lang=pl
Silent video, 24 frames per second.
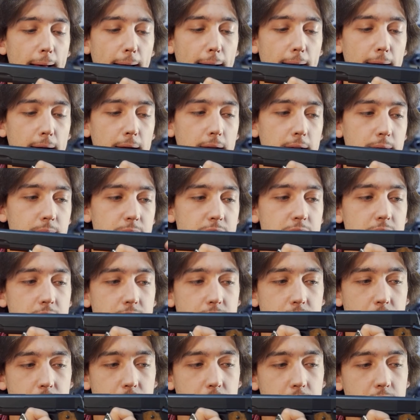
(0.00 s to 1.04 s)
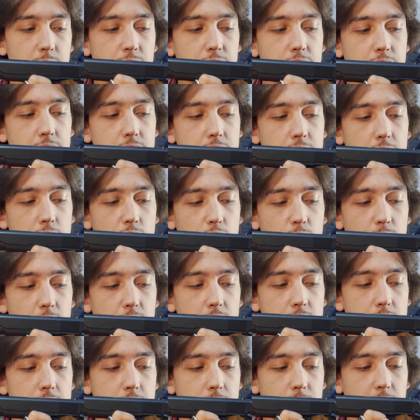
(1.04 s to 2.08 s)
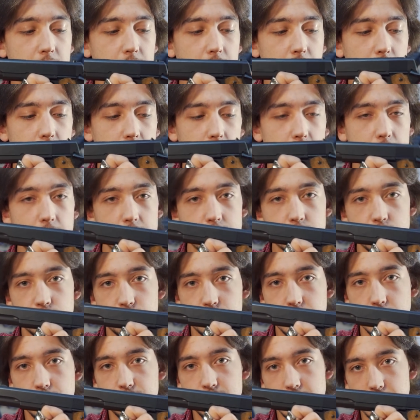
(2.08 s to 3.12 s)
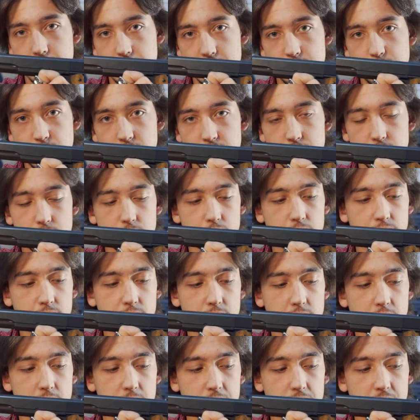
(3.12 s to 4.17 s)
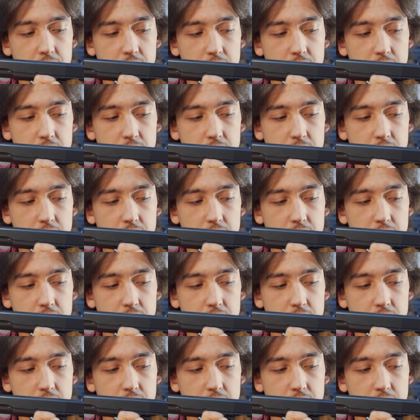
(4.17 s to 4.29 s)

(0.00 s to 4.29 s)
ale myślę, że jeżeli możecie kupić sobie gazówkę w cenie sprężynówki,